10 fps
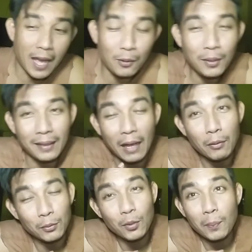aku nggak
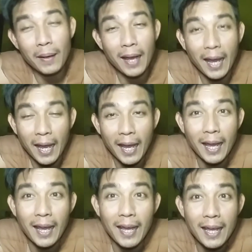tahu itu apakah
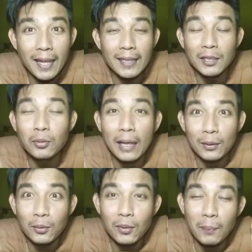
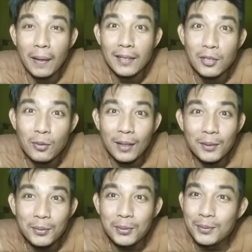sesuatu apakah
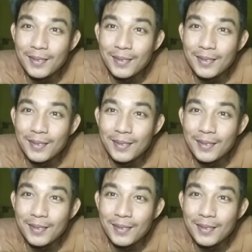sesuatu